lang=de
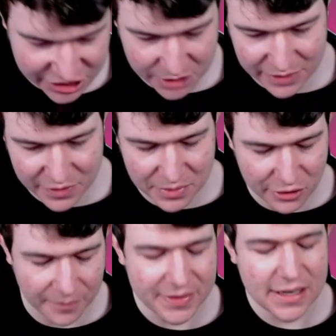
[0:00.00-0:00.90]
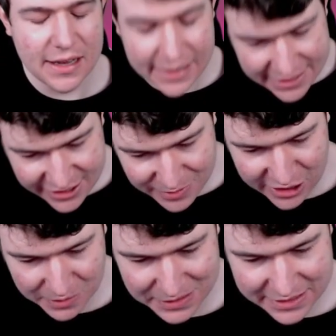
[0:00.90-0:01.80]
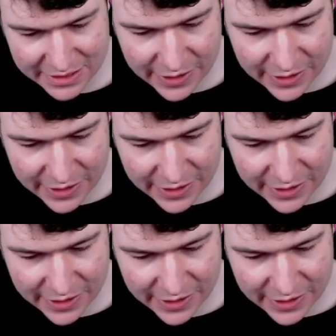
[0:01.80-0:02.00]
Chip, den wir bekommen. Jetzt kommt hier, glaube ich, ein...